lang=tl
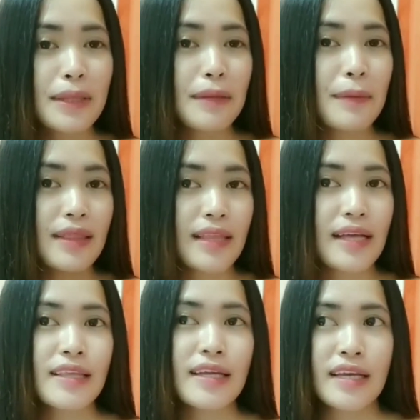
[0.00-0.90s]
Hello,
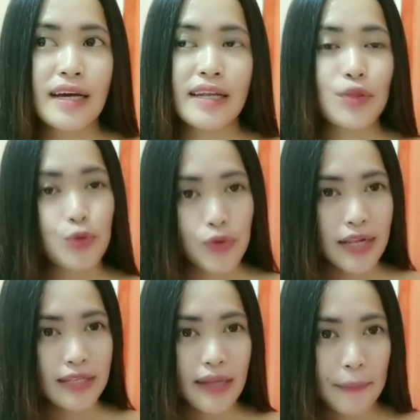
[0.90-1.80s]
sis Bibar. So
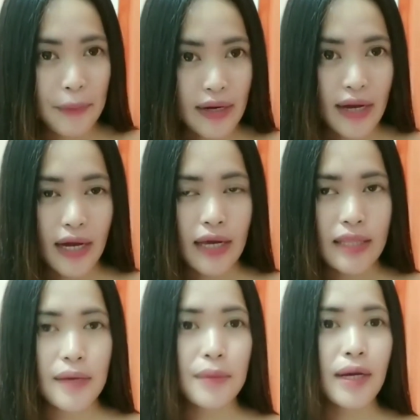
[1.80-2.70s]
ngayon, meron tayong
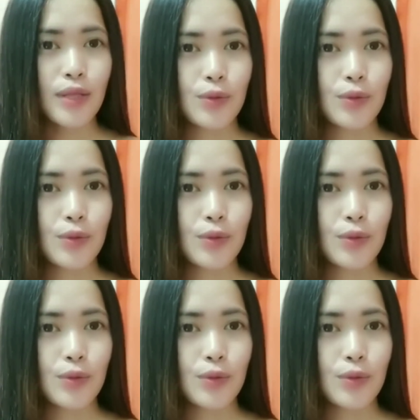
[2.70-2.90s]
panibagong